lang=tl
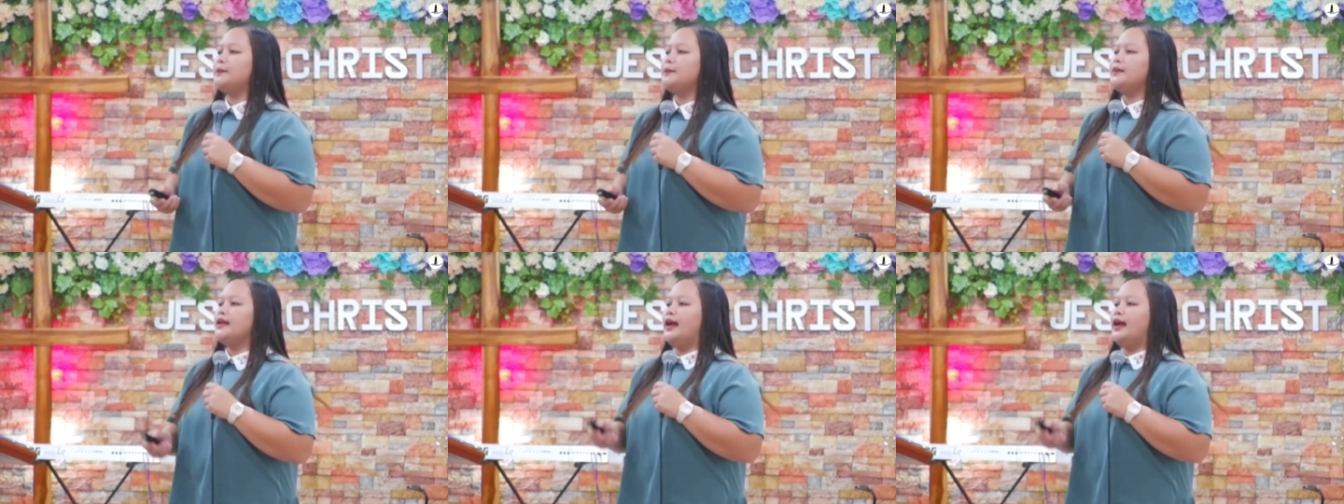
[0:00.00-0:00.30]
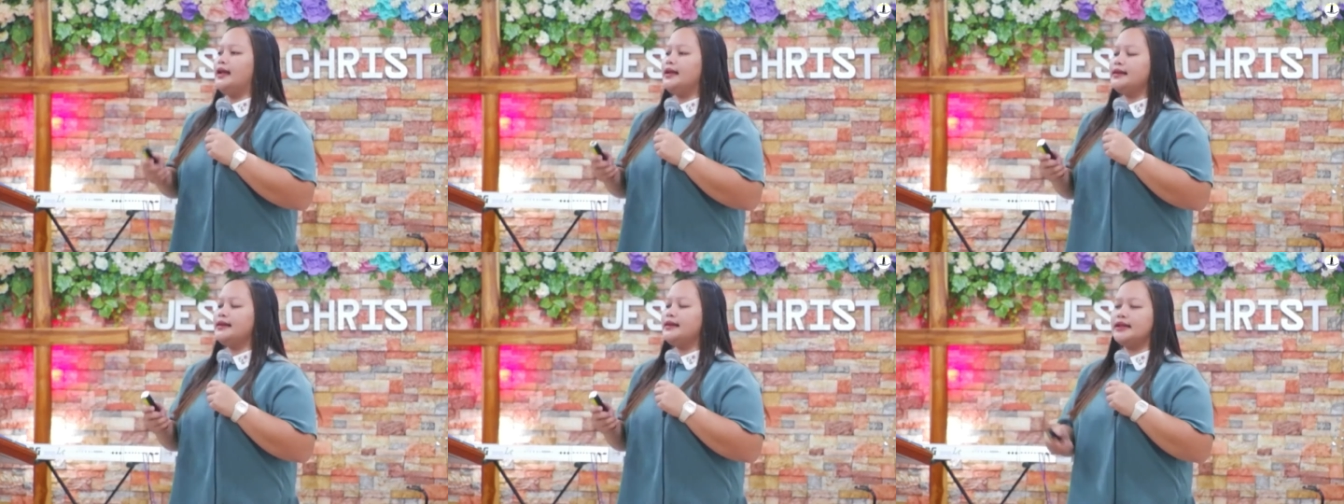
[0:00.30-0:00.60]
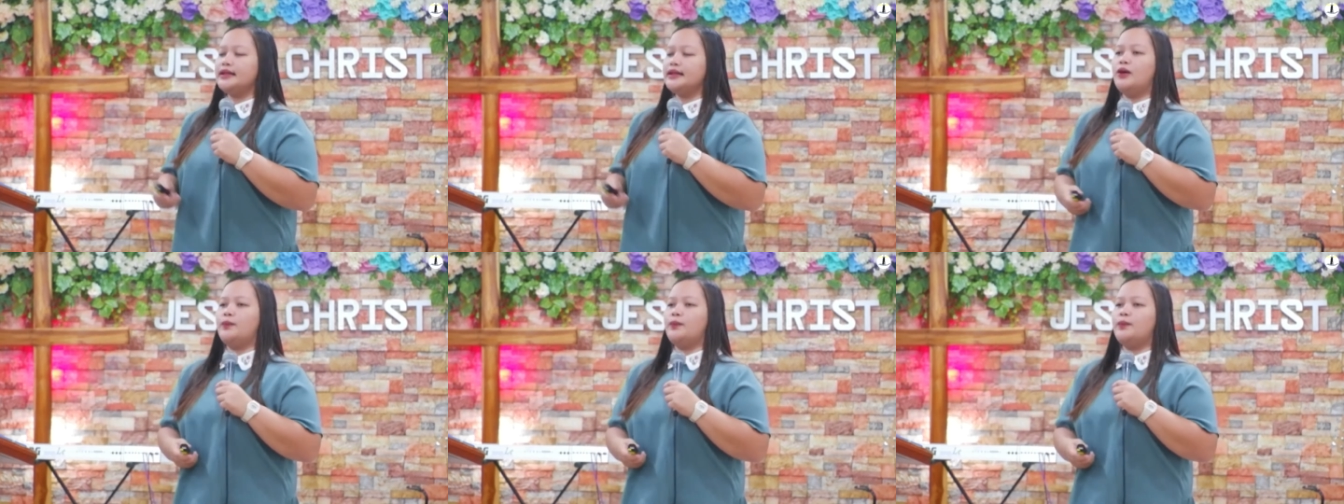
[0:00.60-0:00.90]
ay
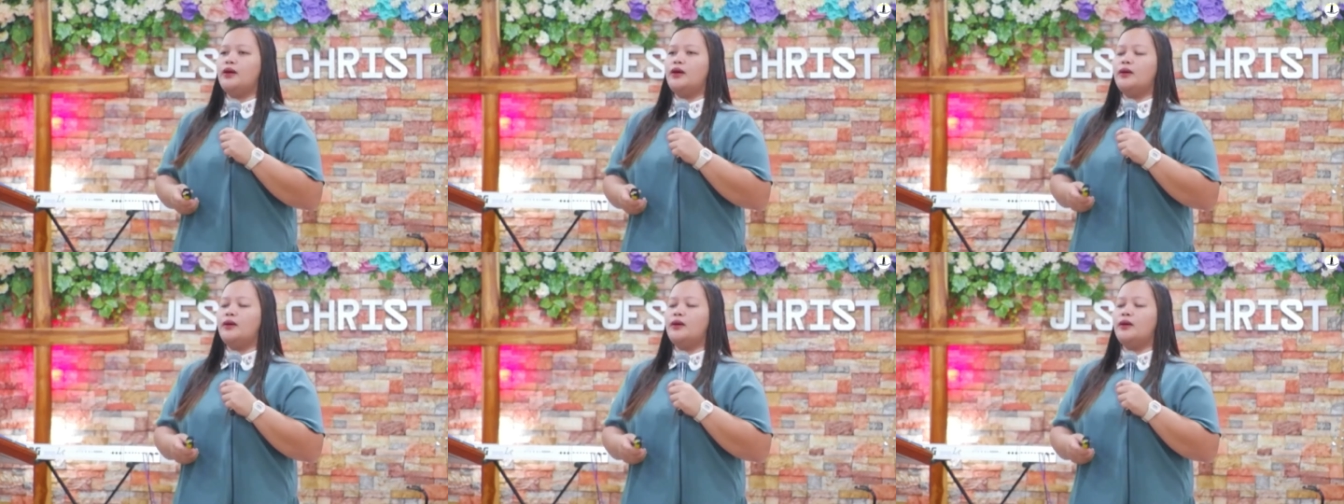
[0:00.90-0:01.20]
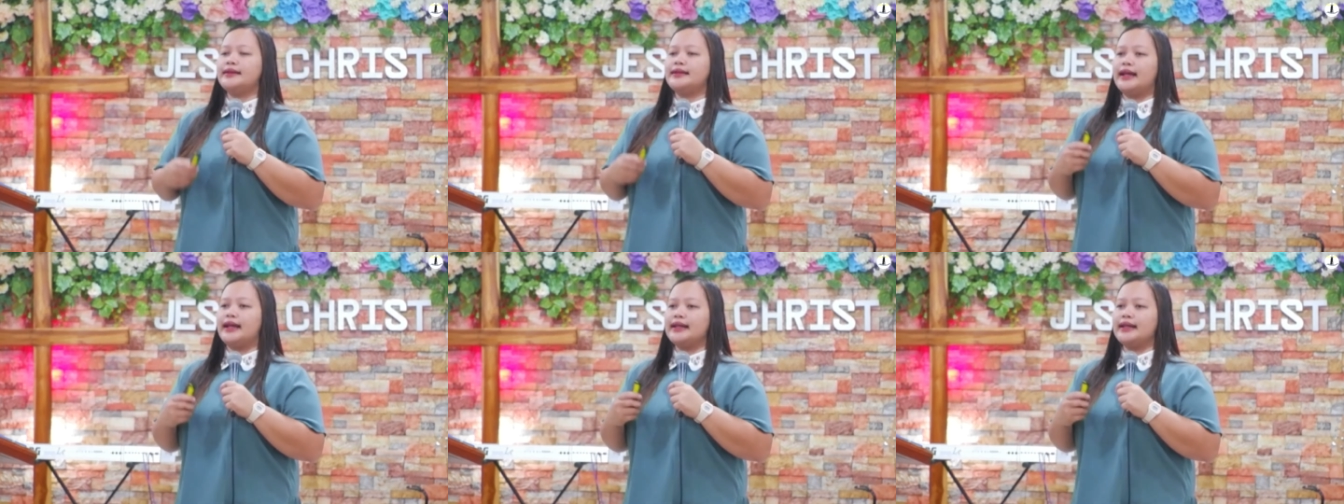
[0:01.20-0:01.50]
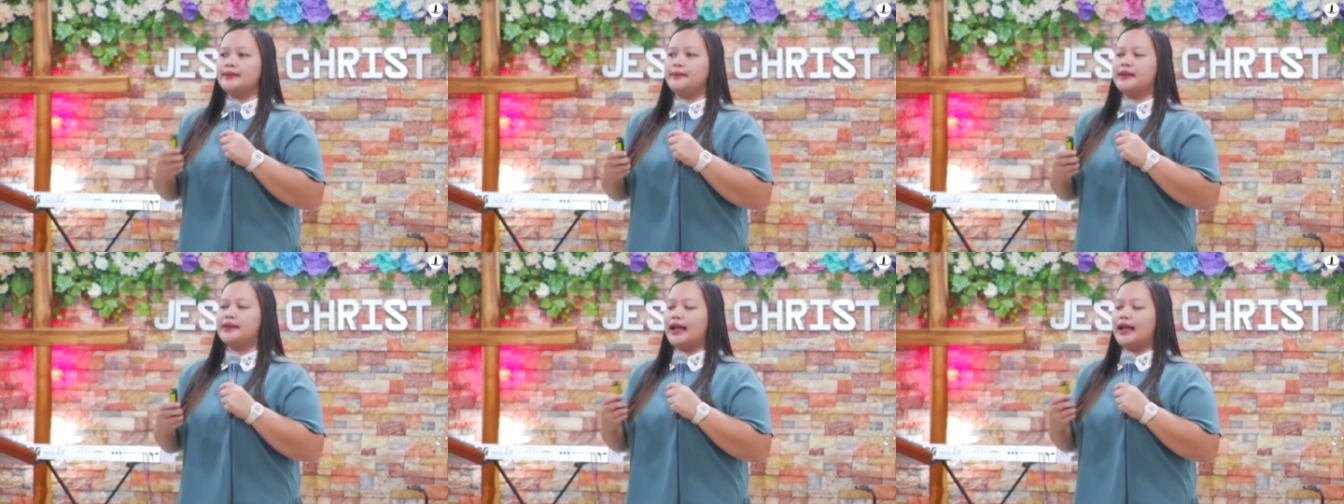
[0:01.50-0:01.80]
hindi daw po
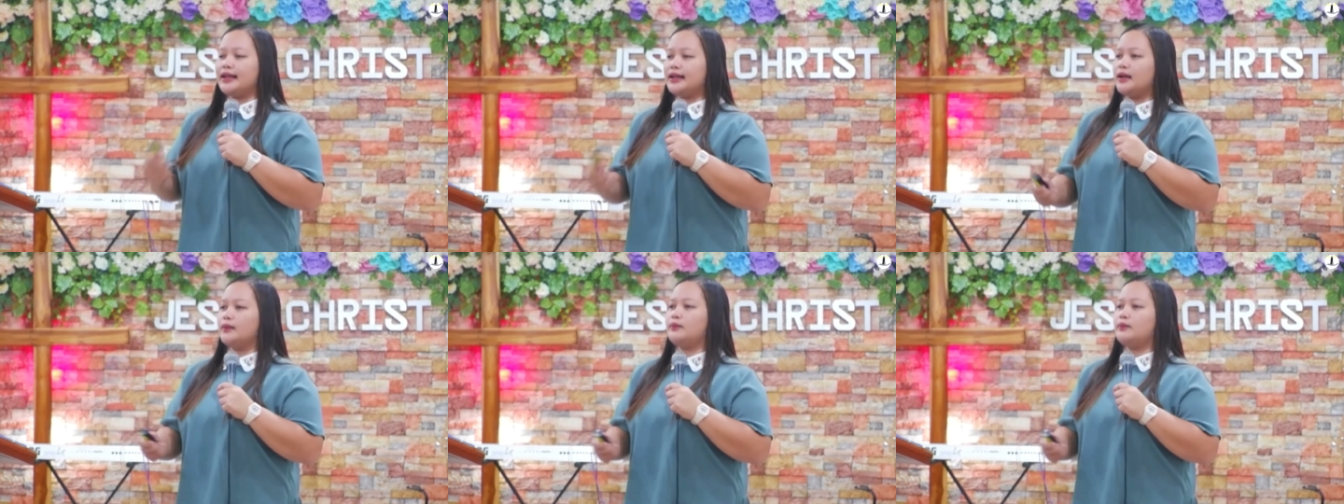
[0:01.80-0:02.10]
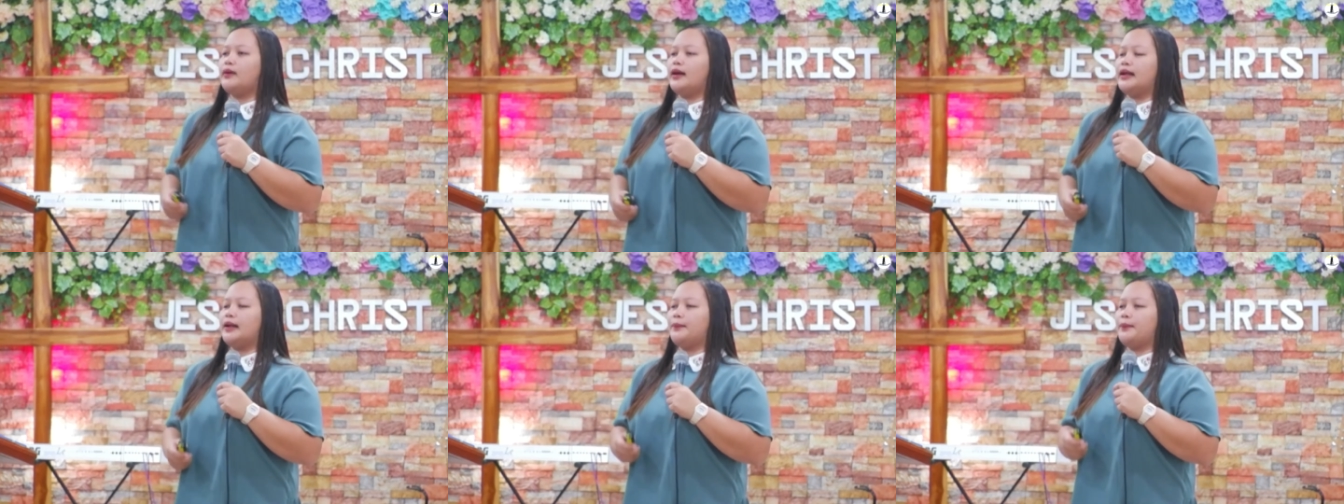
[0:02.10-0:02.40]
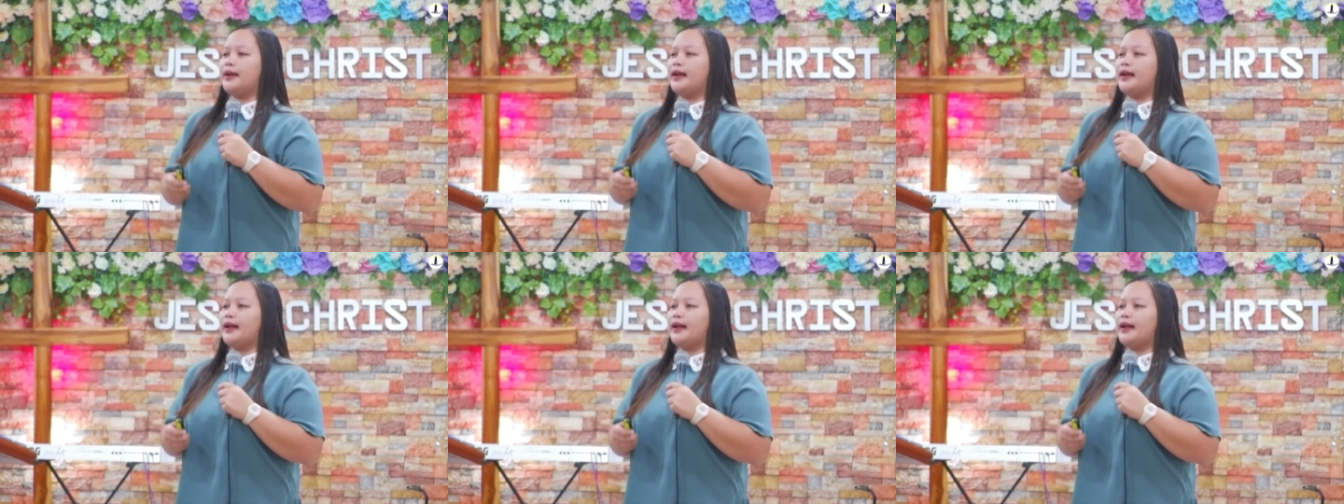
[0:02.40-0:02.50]
matat- matatagpuan ang